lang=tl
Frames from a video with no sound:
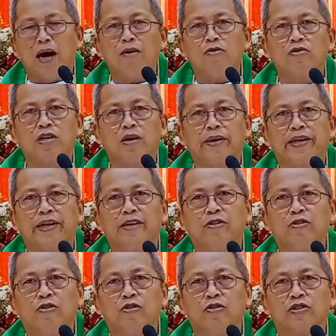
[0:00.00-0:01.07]
pangaon naman
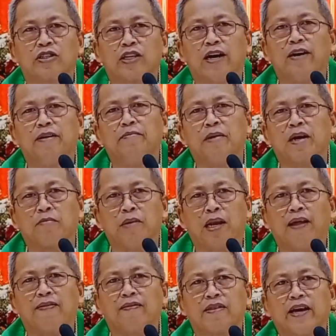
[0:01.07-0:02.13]
hinoon sa
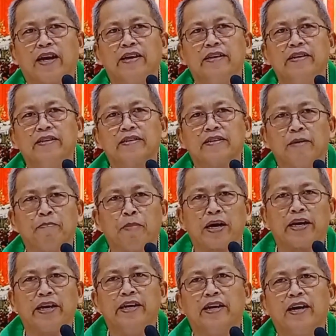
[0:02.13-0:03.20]
magbalantay,
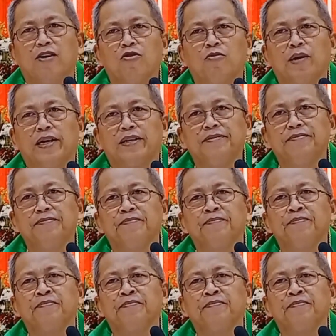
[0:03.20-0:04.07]
gipangihaw man.